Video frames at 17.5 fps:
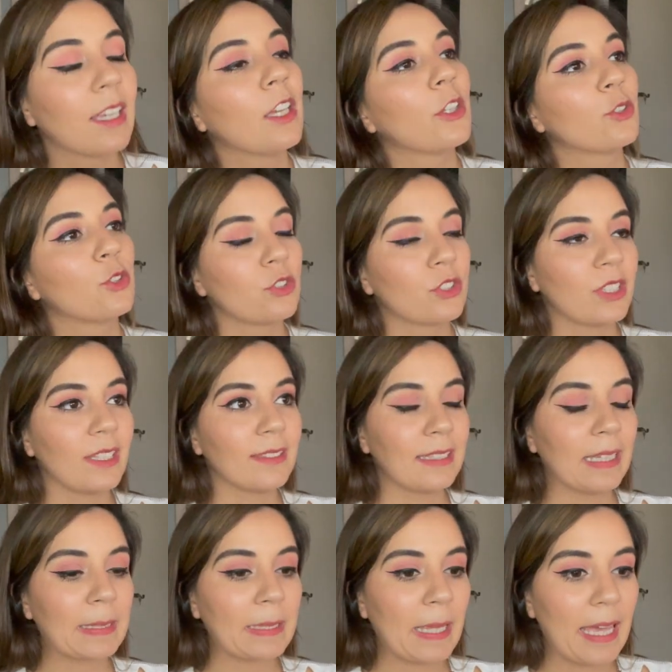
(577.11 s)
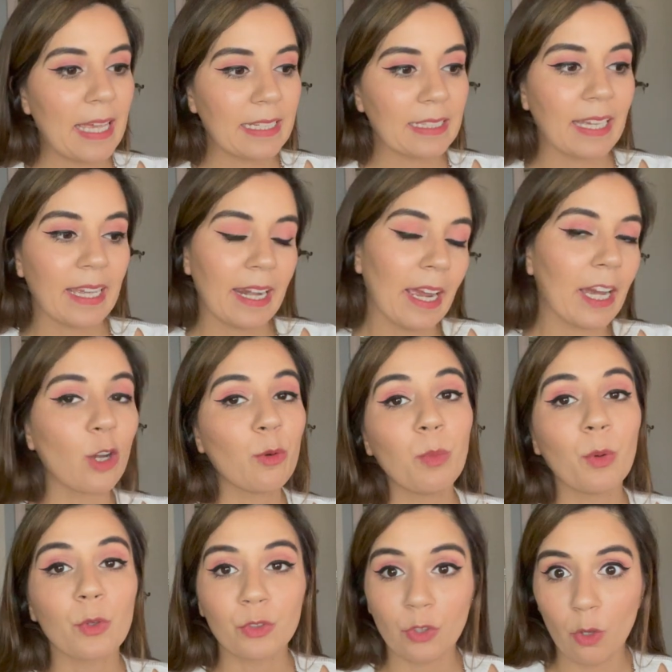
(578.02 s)
sustancia tal crea
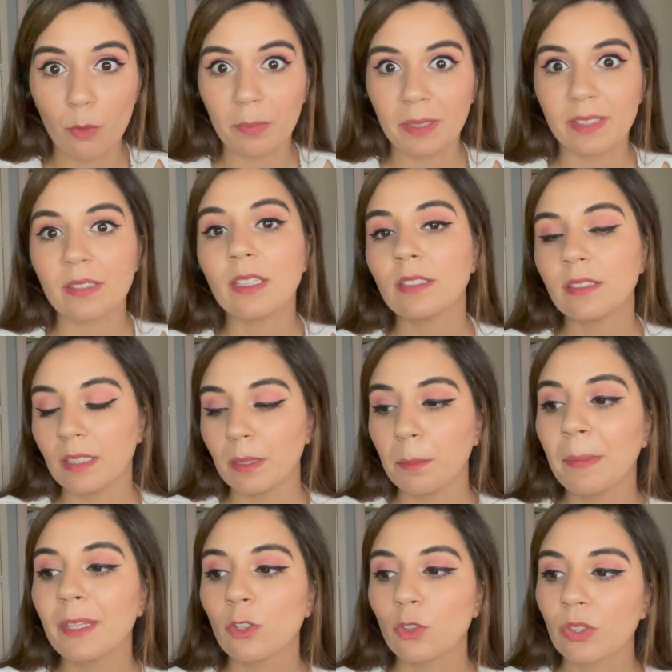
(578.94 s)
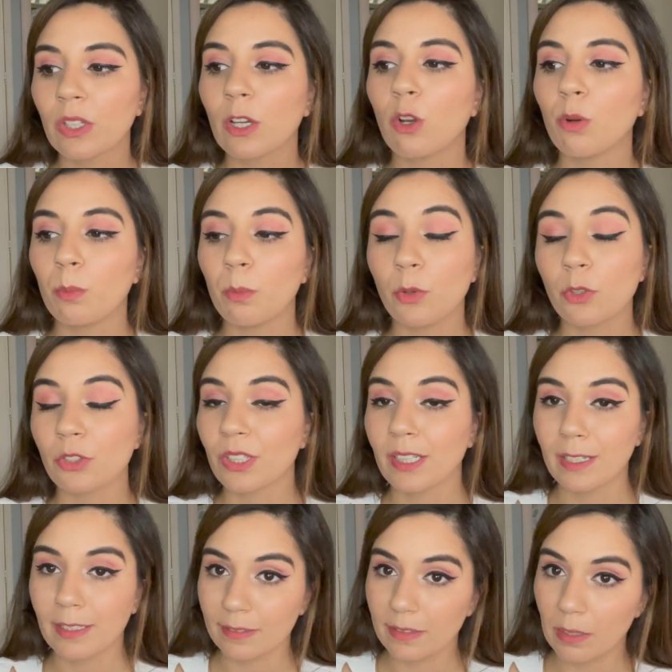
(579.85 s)
como zombies y sí medio se
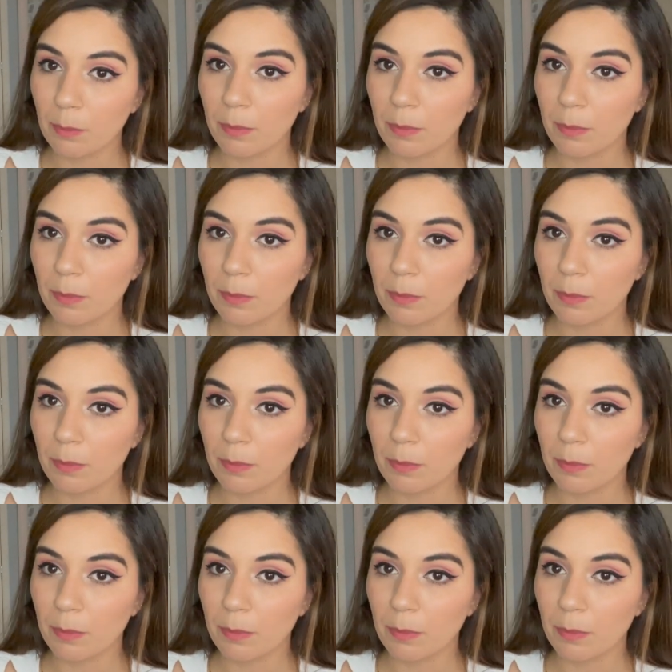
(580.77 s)
comportan así,